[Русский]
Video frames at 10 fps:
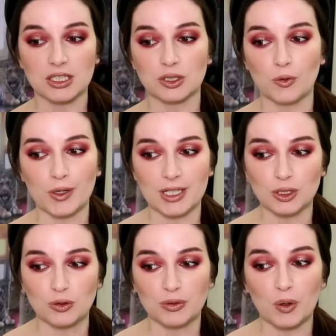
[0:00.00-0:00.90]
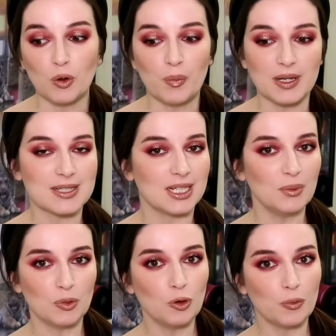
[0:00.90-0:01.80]
стоит ли что-то покупать
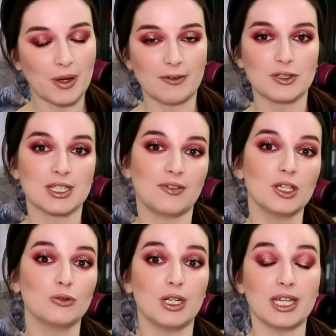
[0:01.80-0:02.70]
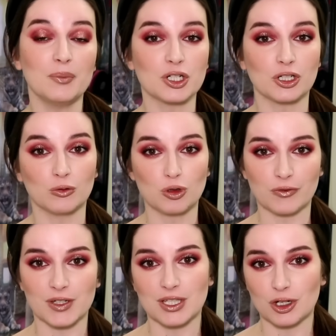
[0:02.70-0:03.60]
слепую по его совету, либо же
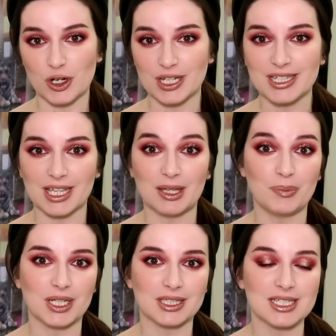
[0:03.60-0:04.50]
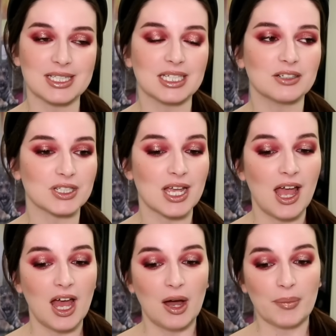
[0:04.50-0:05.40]
лучше воздержаться и перетестировать.
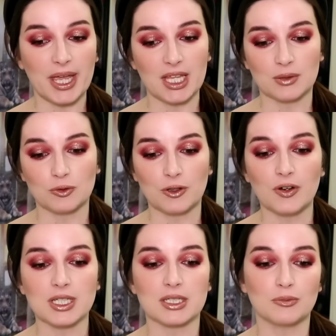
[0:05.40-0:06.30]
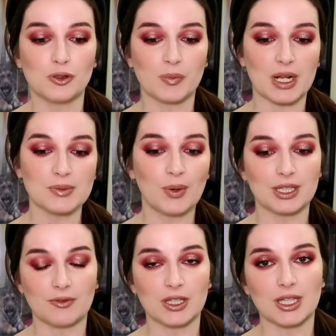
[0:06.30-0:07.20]
Поэтому давайте будем
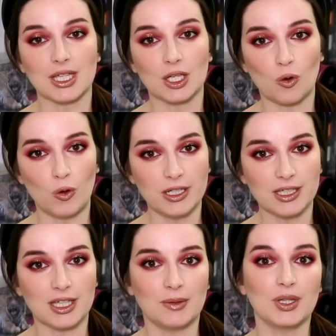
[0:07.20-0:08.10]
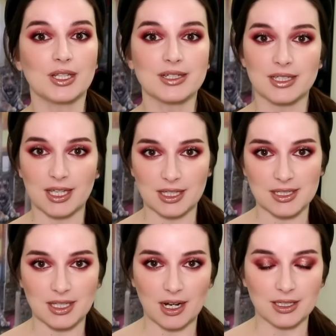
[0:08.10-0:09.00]
рассматривать такие ролики именно с этой
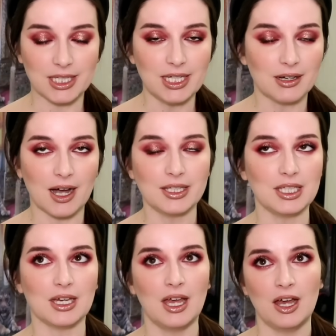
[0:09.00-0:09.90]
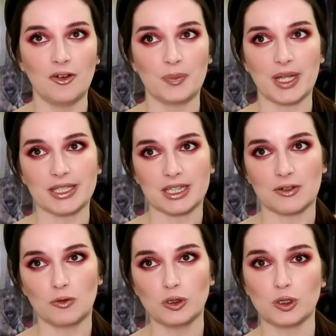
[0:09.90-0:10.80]
стороны, а не в плане
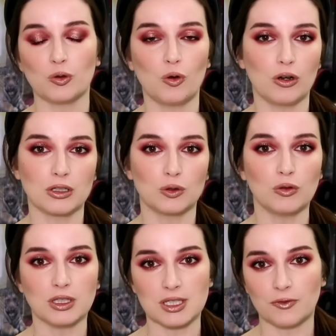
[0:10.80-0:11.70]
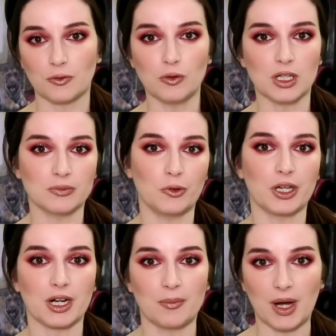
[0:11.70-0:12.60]
того, что кто-то зафукал
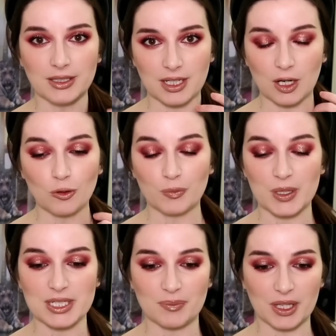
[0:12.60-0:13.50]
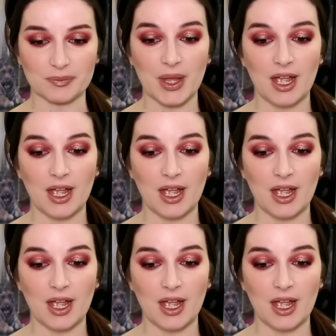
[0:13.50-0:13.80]
мой аромат, как он посмел.